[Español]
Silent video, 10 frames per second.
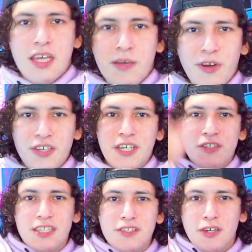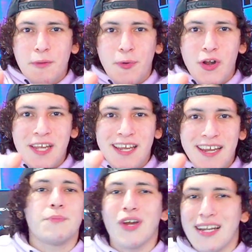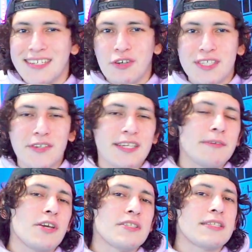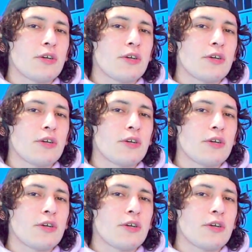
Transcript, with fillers: Y bueno chicos, eso es todo por hoy. Espero que les haya gustado este video.